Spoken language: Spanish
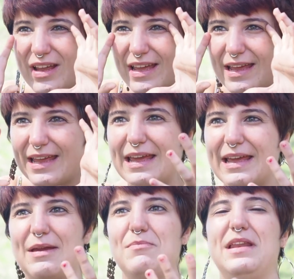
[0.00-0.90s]
que,
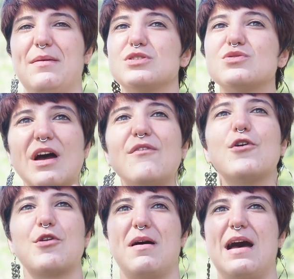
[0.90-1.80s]
que, que miremos de una
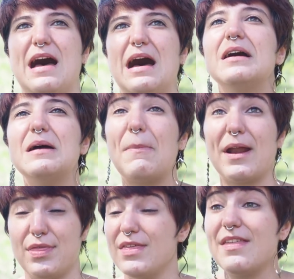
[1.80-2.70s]
forma
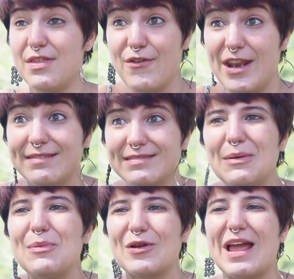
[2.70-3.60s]
parecida y
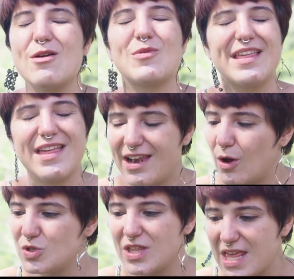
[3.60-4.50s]
diferente, pero que haya una idea de
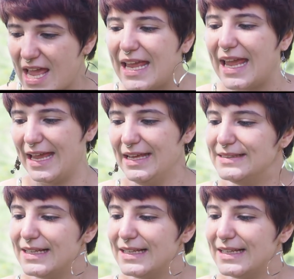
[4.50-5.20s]
la justicia ahí que,